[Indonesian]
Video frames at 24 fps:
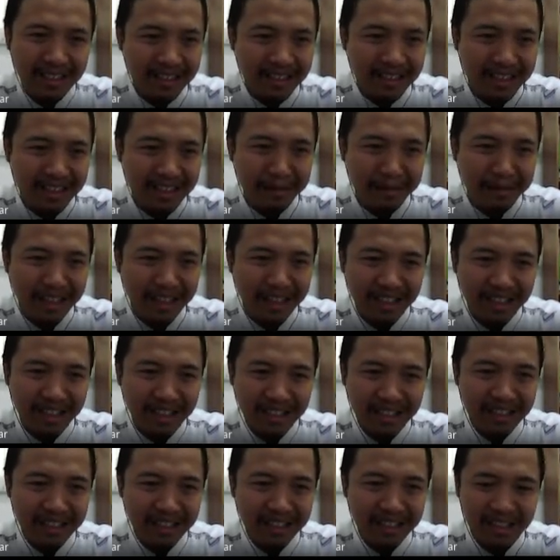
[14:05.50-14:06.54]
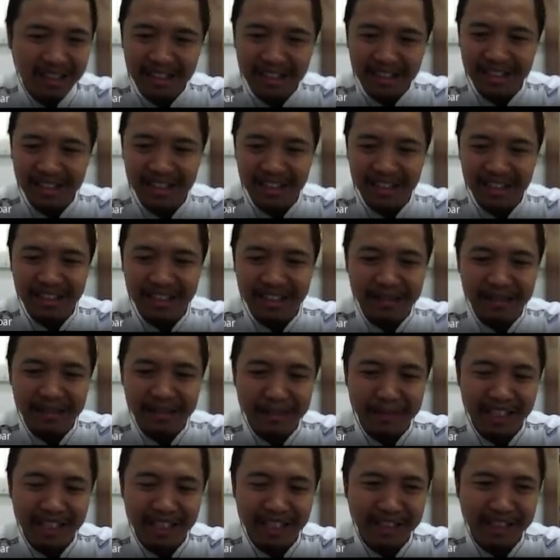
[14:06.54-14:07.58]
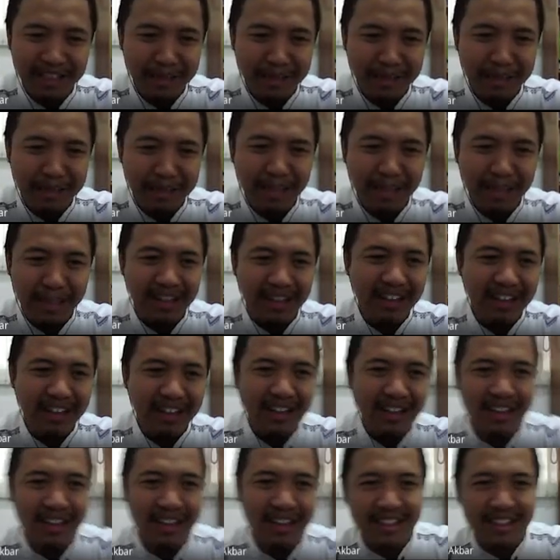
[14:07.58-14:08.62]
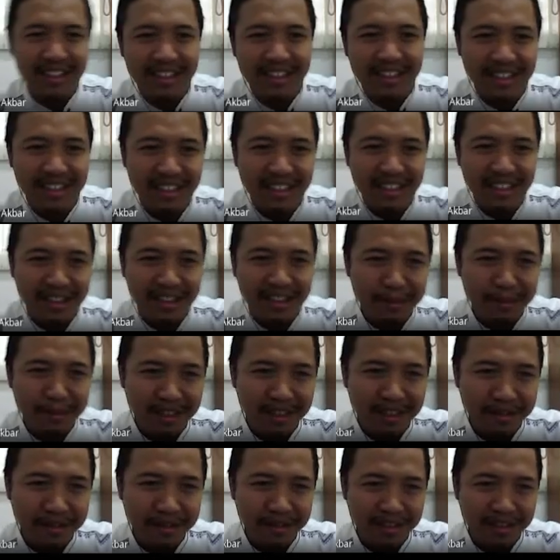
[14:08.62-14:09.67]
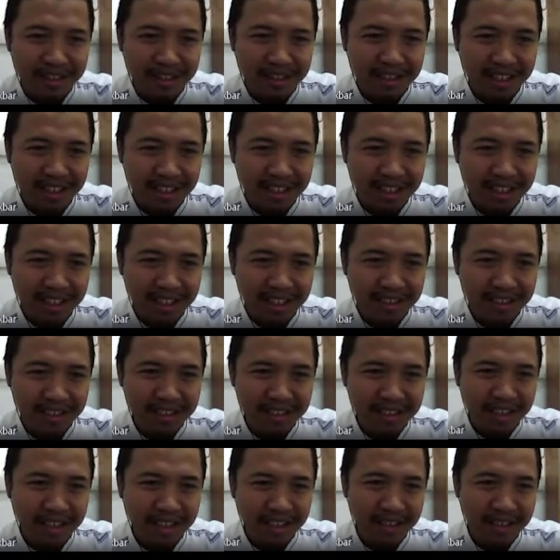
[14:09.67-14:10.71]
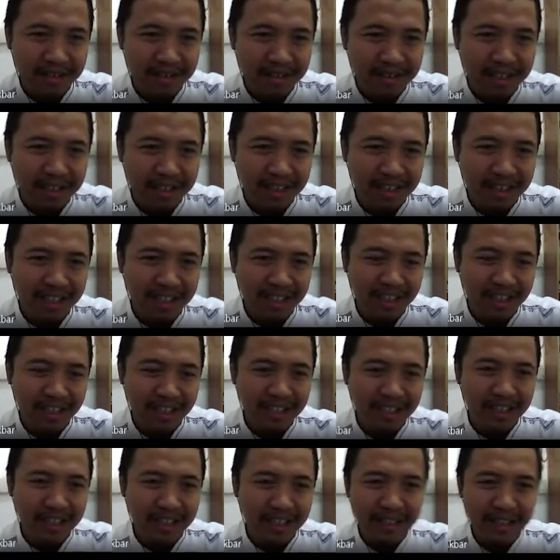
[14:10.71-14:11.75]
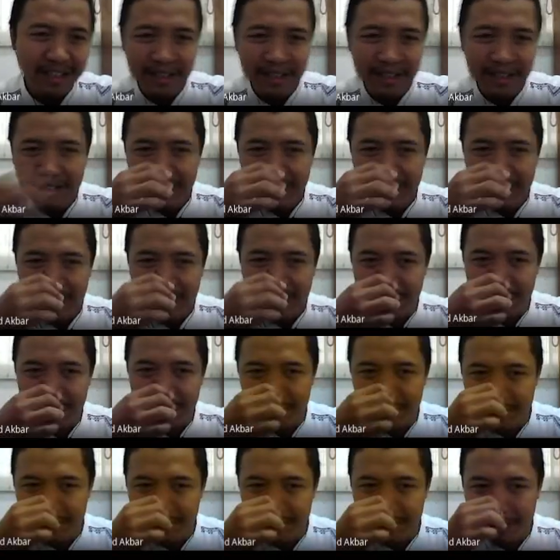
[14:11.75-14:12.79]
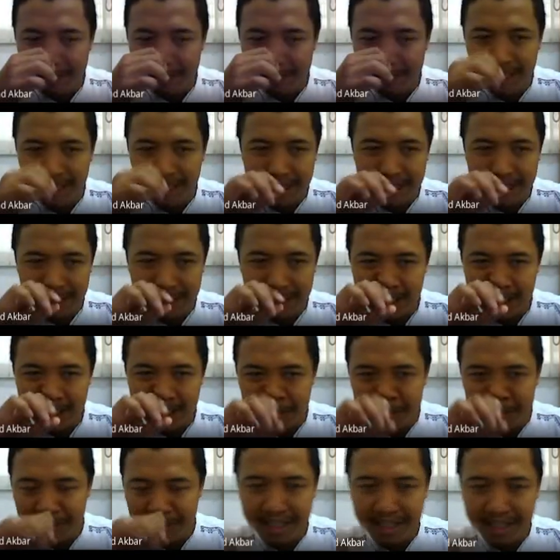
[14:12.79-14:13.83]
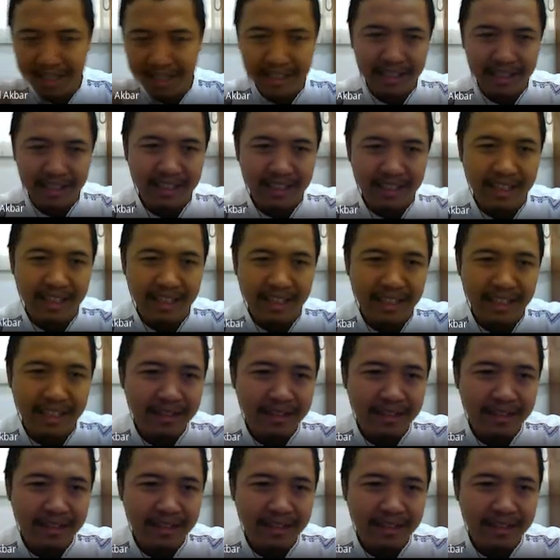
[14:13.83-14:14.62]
term yang uh, paling minimal. Jadi ini punya fungsi, terus satu aja yang satu kombinasi input aja yang nyala.